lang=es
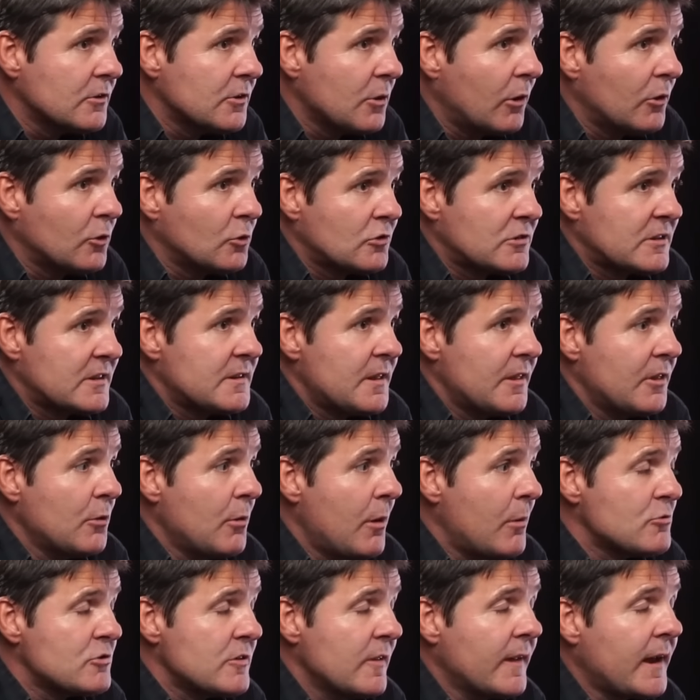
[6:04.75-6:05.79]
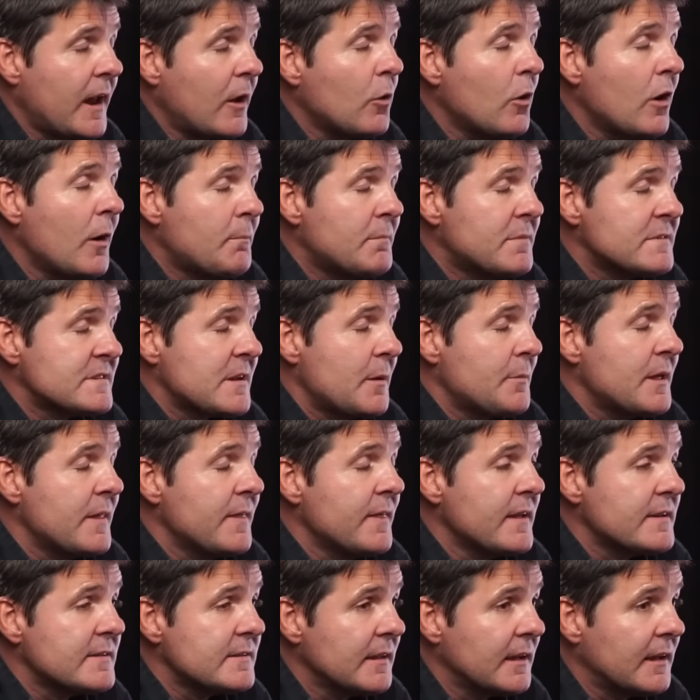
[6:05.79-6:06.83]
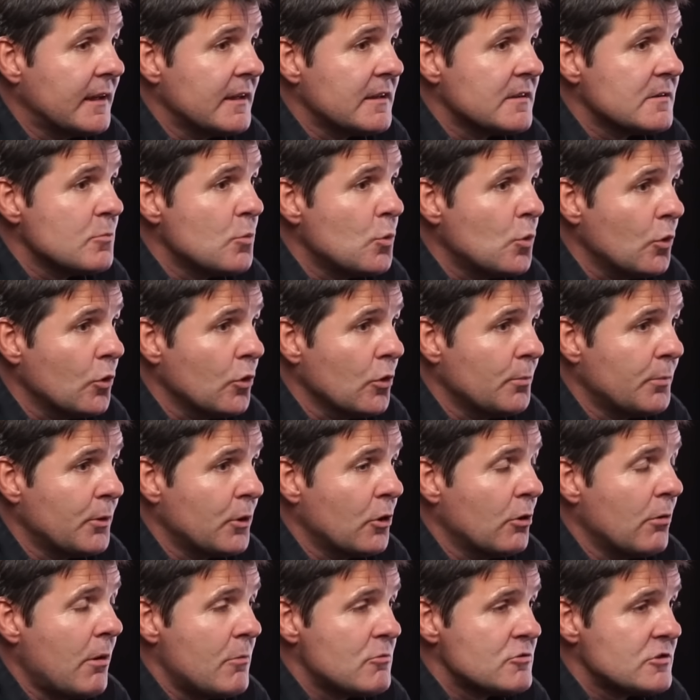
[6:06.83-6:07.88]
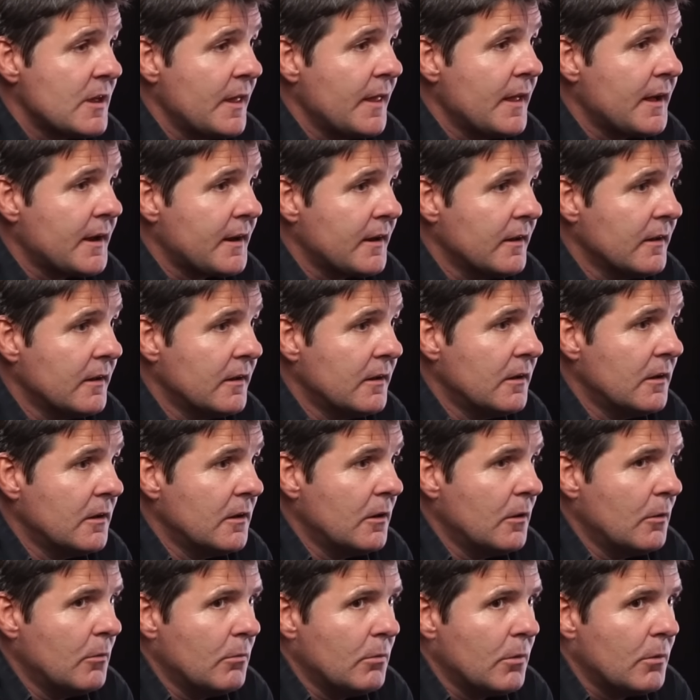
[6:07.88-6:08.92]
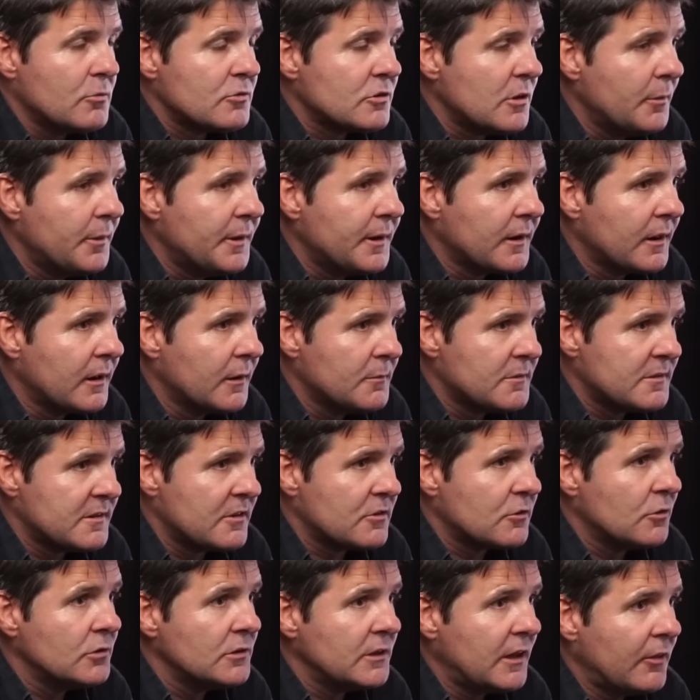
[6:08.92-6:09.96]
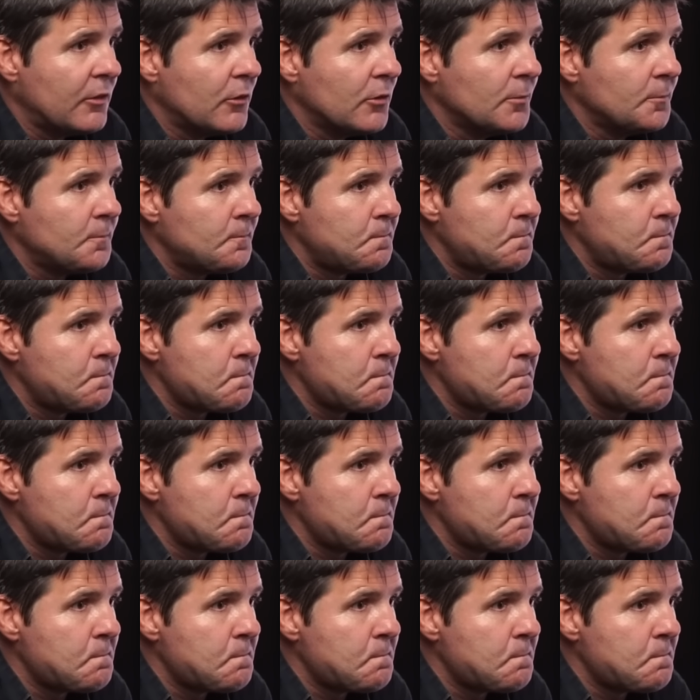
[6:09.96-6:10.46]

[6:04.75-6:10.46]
sé, cuando tú estás diciendo, vamos a dar algo a sabiendas de que es burdo, pero lo vamos a dar. Hmm. Vamos a ver, ¿qué me estás contando?